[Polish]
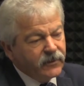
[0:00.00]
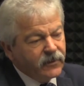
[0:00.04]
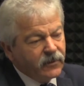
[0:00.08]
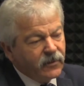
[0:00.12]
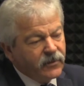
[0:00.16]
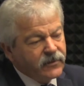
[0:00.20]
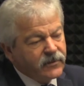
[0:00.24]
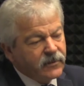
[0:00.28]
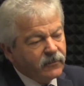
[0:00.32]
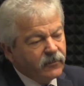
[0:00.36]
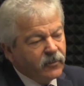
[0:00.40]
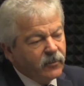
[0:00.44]
do
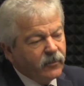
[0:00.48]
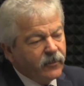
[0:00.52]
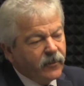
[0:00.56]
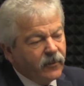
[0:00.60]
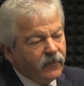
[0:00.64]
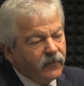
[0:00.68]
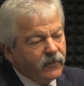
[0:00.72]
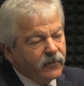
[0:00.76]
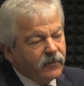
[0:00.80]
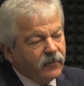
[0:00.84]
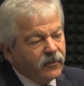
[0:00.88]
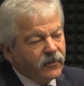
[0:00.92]
końca był powód
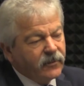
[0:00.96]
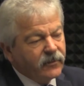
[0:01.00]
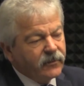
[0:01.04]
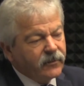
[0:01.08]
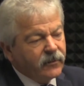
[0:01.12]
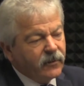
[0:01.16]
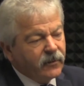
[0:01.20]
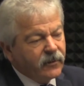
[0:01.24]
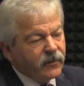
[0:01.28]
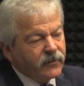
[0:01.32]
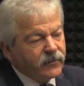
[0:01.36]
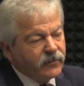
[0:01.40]
powód, bo
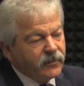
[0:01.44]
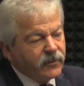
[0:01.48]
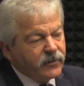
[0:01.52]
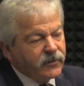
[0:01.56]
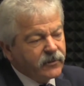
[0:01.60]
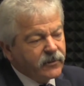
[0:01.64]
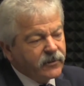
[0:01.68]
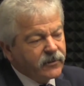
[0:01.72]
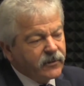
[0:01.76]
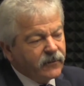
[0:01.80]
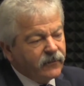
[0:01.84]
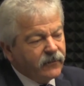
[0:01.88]
okazuje
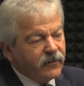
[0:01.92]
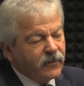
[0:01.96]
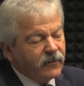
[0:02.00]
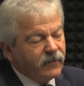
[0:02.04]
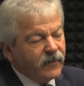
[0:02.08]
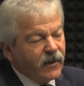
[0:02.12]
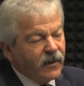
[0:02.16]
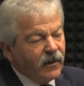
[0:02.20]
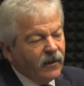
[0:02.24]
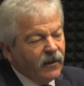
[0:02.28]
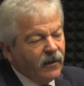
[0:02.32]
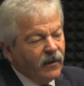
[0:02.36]
się, że
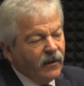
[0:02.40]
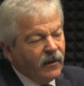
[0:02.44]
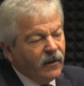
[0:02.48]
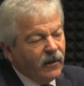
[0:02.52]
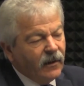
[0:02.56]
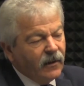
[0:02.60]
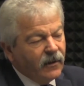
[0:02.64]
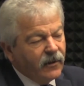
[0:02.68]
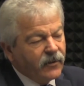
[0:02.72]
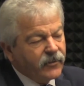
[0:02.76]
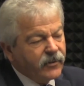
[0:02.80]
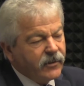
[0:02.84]
firma,
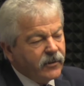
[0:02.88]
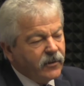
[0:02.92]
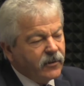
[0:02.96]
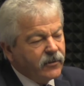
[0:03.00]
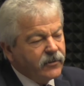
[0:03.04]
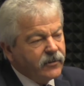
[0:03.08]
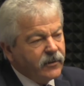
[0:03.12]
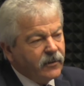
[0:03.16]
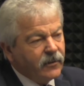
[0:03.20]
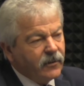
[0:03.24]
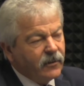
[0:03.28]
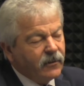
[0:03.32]
jeżeli
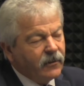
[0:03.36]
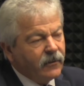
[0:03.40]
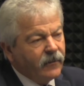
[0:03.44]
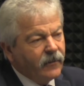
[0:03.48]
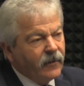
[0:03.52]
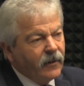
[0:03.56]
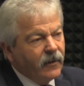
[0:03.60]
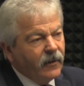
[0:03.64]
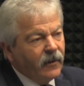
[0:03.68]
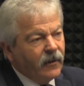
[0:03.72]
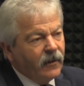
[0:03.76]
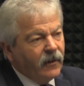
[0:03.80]
chodzi o
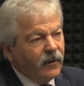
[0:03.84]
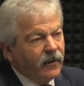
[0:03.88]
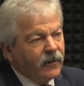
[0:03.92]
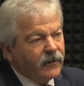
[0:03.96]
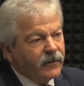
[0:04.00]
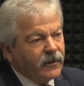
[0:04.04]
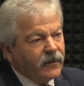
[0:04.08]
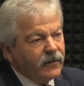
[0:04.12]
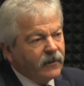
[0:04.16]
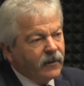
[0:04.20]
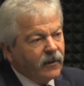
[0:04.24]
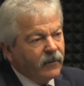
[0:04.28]

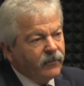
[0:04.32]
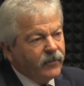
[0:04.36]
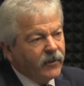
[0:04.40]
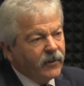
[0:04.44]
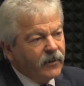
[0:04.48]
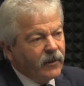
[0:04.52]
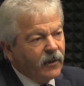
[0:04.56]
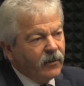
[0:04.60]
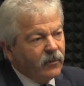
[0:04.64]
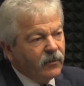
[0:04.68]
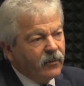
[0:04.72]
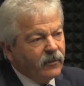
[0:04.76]
ten
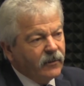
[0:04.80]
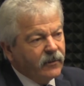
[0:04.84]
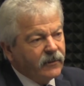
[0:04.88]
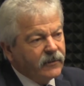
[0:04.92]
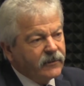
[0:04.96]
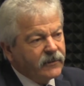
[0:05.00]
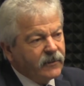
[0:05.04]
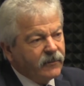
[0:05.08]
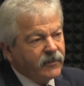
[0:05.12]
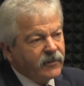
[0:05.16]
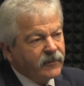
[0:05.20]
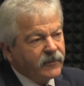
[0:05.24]
kapitał, e,
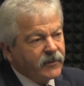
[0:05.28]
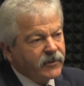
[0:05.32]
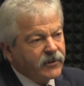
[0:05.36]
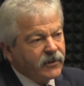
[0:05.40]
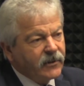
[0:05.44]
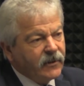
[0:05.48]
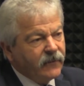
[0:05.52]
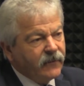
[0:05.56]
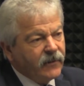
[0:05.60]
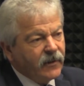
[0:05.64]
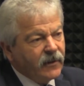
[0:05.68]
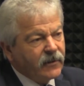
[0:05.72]

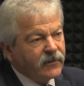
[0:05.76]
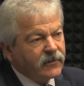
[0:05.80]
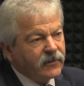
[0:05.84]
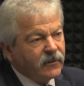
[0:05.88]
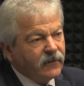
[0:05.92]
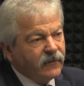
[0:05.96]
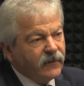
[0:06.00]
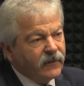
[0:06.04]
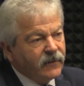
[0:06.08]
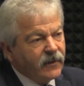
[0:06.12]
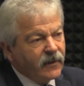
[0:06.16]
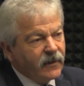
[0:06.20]
zabezpieczenie
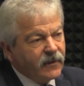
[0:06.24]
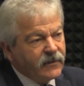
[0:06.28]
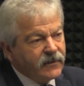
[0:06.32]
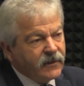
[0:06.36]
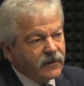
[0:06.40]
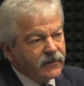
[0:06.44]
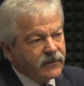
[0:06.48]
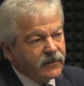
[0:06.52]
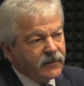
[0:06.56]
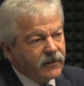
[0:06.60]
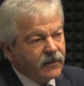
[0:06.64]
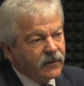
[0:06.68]
finansowe na
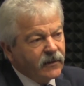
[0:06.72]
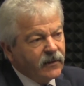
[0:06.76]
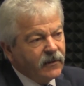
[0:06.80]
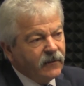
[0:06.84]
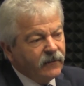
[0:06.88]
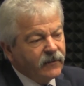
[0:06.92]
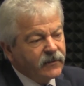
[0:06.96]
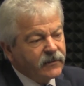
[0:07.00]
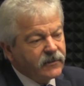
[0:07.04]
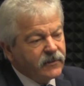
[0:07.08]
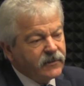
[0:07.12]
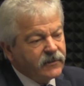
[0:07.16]
realizację takiej
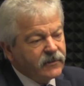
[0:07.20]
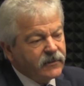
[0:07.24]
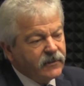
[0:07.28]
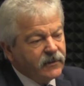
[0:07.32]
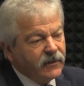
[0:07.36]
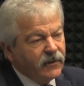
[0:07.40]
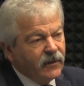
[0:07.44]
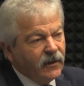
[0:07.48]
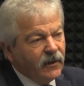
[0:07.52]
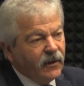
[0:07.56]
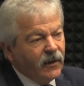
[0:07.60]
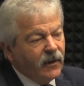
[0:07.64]

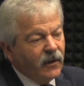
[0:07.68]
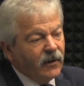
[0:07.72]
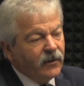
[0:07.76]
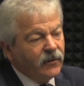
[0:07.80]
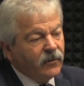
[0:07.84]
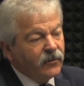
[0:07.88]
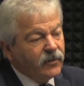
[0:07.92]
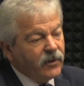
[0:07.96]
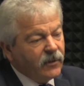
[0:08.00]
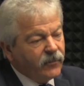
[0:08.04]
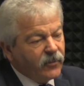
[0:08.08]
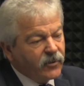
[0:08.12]
inwestycji,
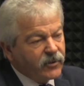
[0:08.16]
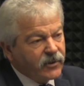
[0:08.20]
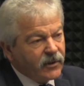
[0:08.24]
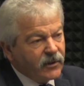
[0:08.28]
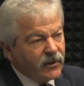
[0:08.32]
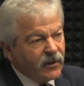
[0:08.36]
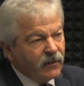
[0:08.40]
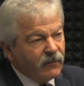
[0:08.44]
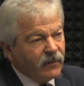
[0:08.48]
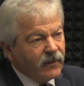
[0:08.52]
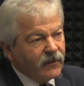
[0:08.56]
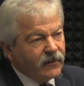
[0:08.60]
no nie
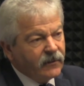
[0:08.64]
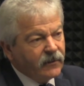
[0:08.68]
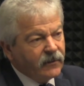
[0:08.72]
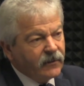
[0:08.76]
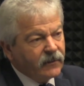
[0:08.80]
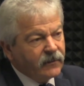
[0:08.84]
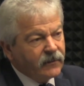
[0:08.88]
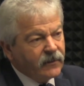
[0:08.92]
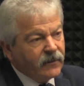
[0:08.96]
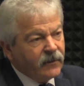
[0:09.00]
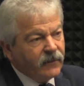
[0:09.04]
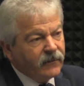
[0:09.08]
posiadała na
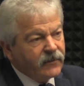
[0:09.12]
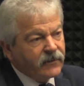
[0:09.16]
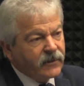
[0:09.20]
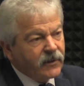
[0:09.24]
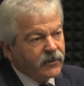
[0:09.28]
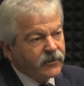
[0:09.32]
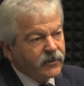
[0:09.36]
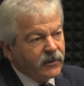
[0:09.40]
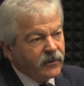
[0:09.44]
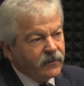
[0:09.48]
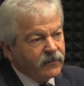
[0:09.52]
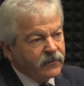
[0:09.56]
no, tyle
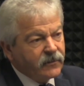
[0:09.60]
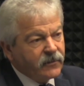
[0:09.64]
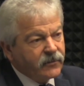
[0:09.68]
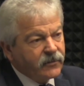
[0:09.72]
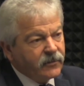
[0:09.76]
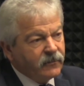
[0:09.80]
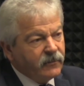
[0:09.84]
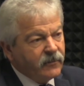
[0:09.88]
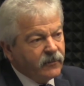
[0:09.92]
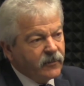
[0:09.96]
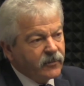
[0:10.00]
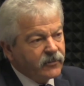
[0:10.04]
wystarczająco,
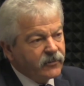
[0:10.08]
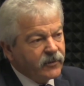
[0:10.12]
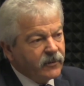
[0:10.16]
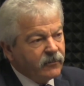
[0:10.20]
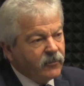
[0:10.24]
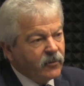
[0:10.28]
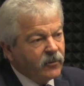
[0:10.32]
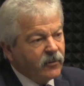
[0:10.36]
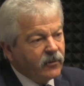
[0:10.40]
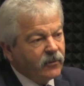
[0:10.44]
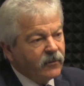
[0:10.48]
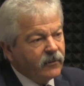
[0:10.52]
żeby można
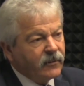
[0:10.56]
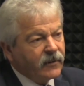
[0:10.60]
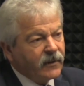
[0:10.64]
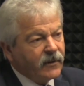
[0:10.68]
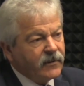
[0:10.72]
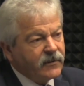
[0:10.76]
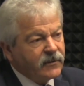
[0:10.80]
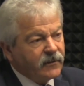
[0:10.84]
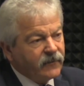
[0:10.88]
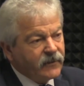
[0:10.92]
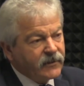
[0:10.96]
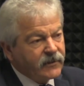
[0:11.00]
było
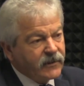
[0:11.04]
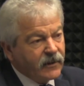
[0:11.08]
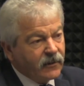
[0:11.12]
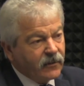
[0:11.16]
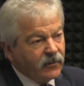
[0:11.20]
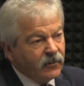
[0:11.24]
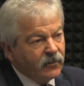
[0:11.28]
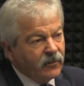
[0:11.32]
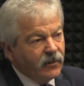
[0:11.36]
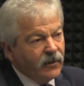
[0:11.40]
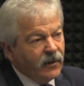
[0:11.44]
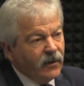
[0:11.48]
realizować
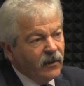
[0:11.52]
taką